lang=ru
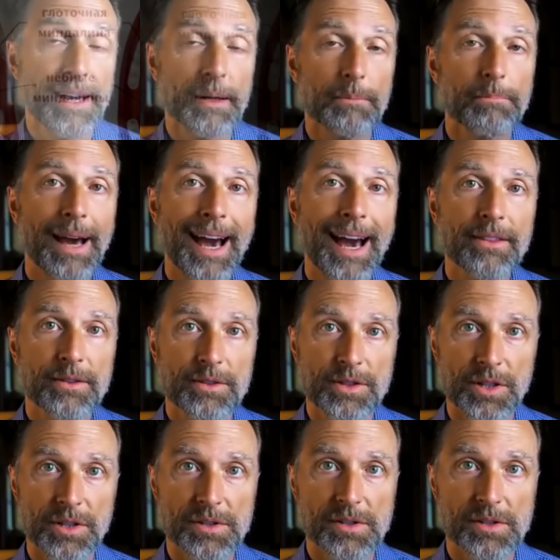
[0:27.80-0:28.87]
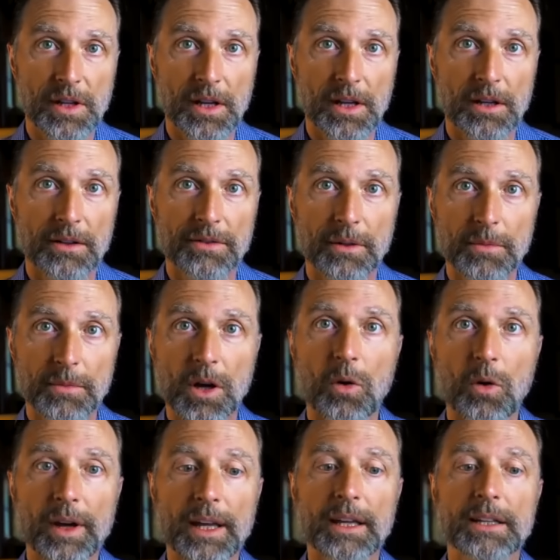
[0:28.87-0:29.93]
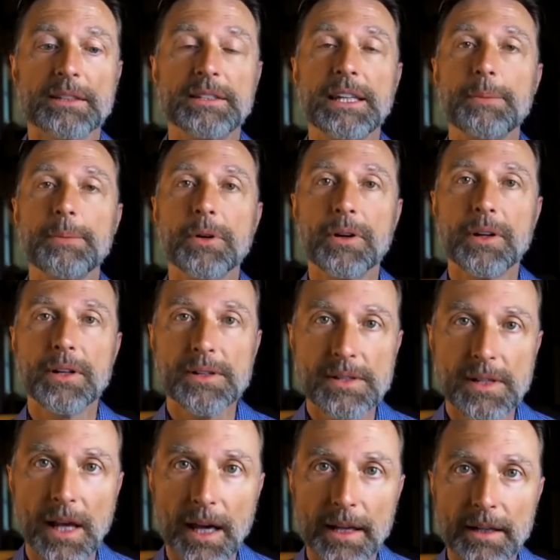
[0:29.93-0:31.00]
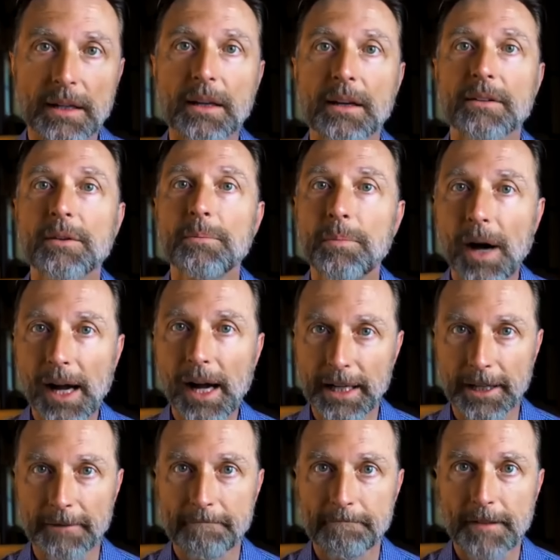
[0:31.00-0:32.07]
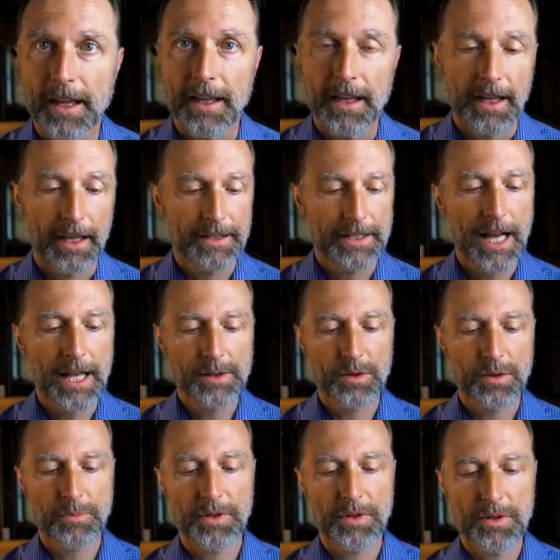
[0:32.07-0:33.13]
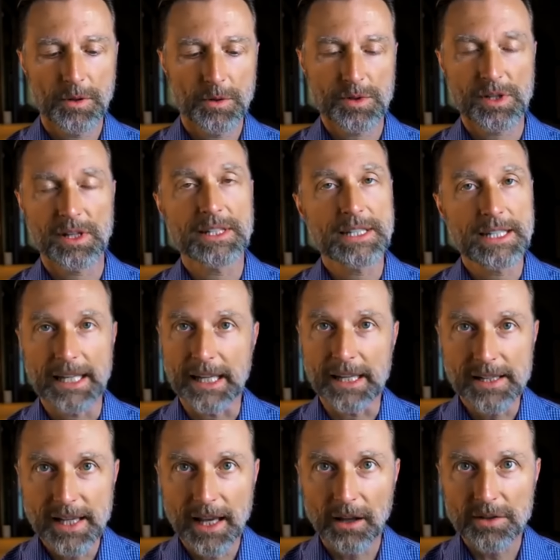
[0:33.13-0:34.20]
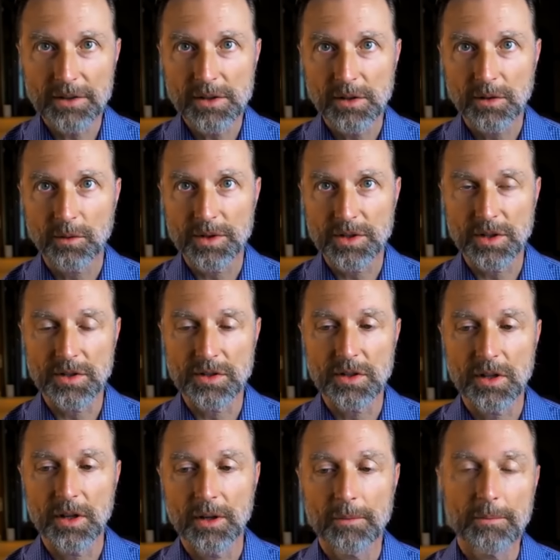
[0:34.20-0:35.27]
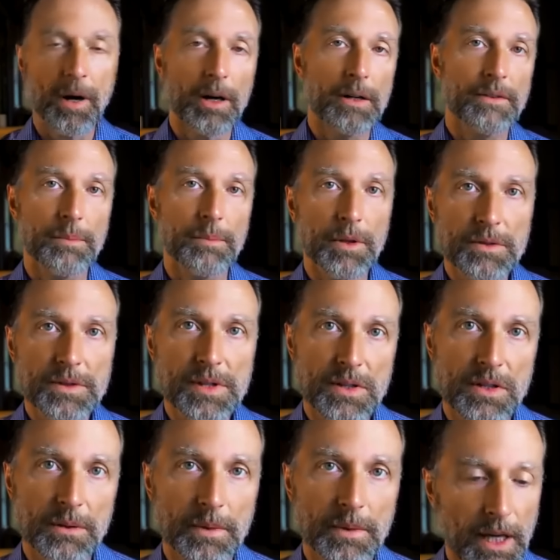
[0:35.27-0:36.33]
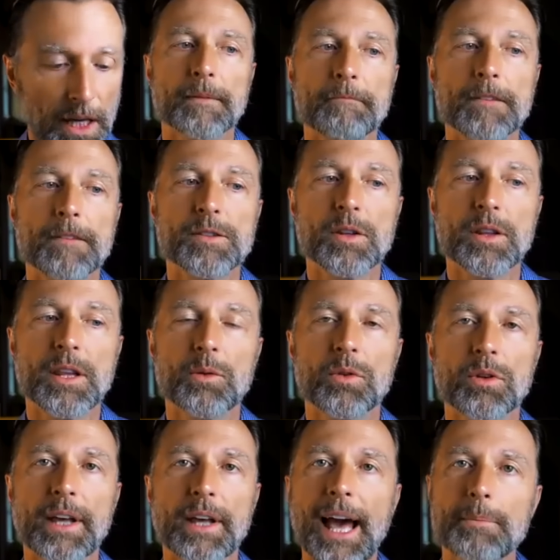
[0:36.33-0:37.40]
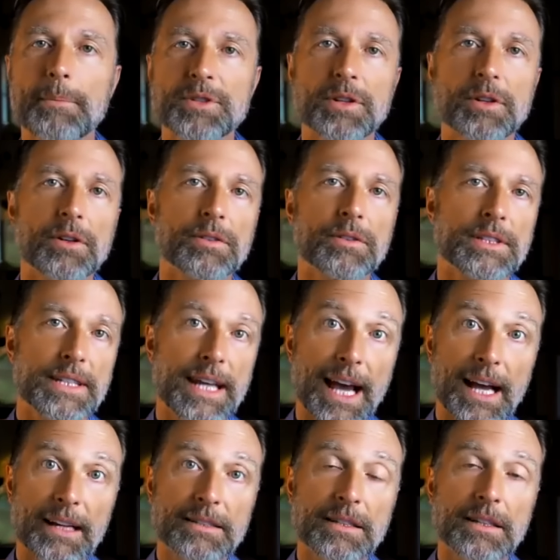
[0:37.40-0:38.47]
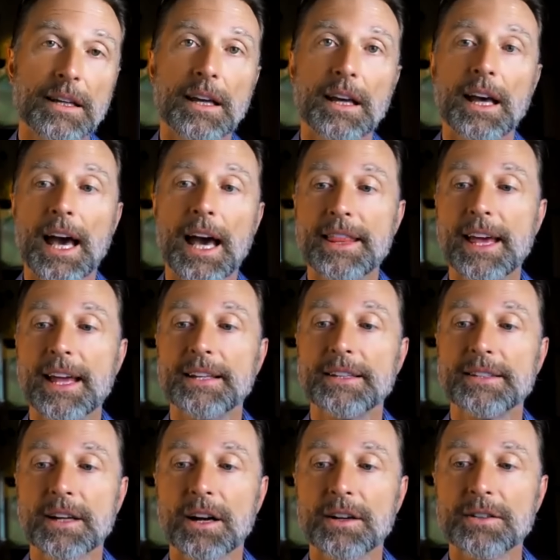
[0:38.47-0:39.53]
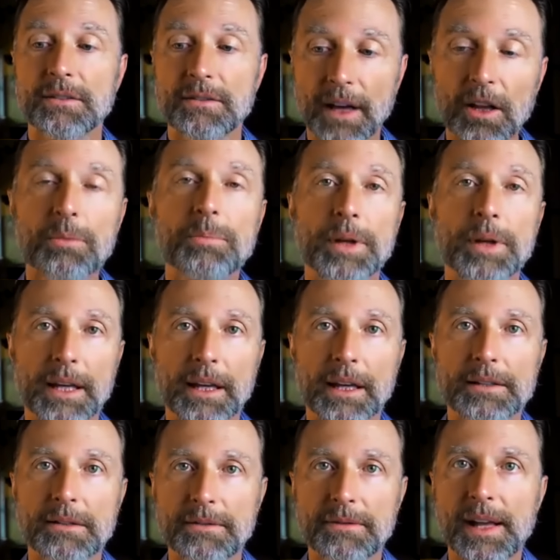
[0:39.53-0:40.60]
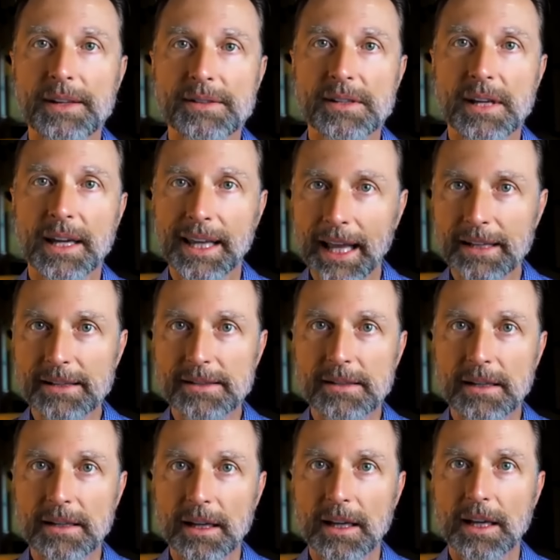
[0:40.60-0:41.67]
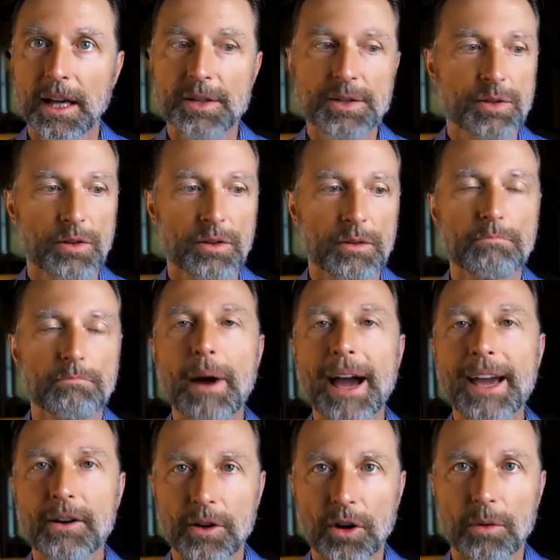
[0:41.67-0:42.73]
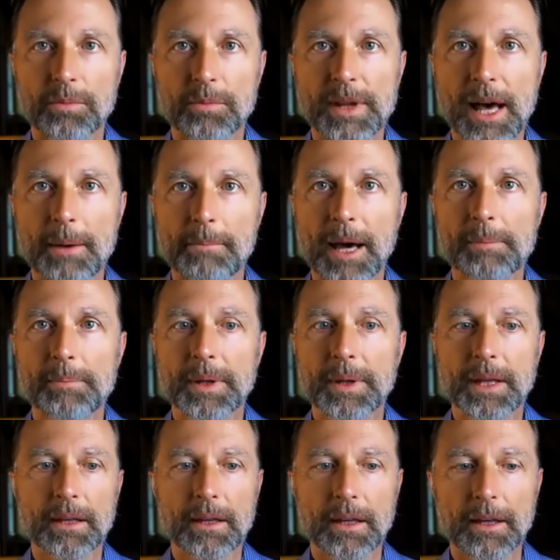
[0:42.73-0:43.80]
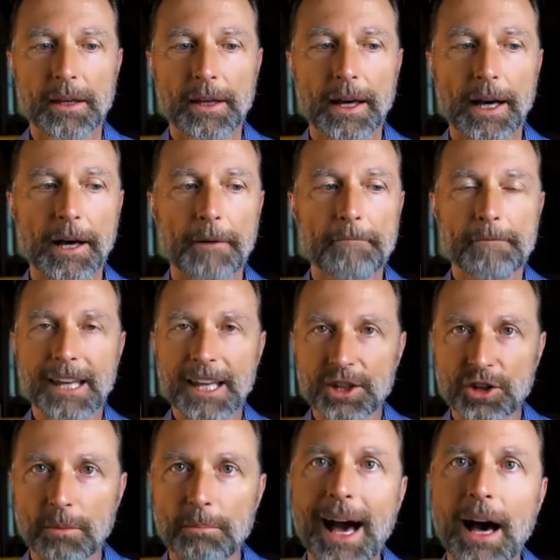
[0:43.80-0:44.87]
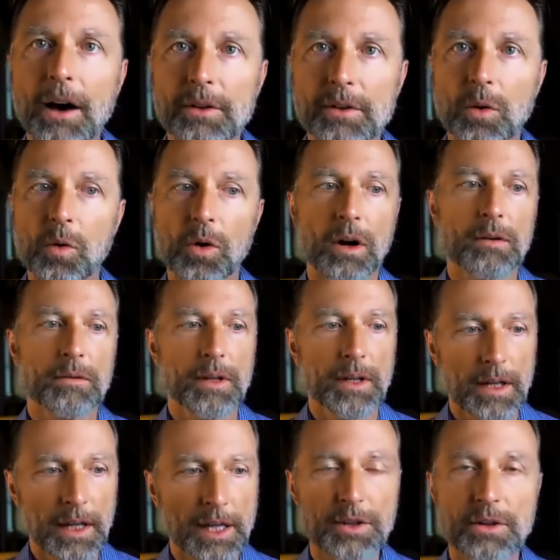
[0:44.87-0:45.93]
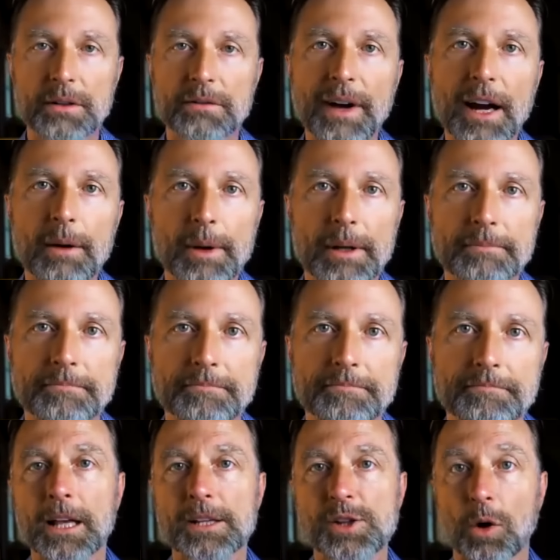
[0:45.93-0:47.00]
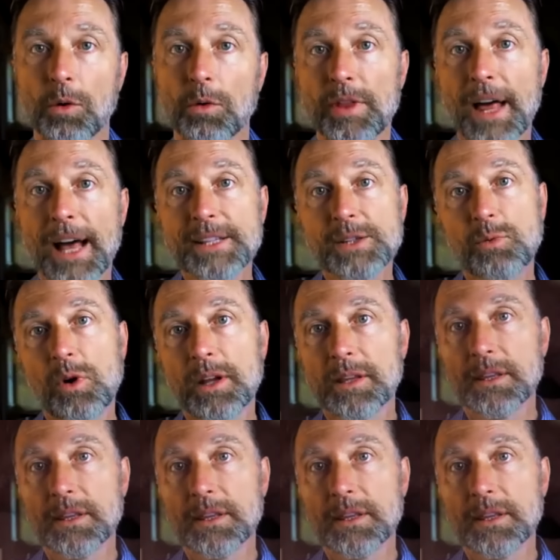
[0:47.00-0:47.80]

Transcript: предназначена для предотвращения проникновения патогенов вглубь организма. Миндалины производят Т-клетки, которые являются частью иммунной системы. Они обнаруживают, а затем начинают защиту от определенного микроба, а который находится во рту или в окружающей среде. Вот что такое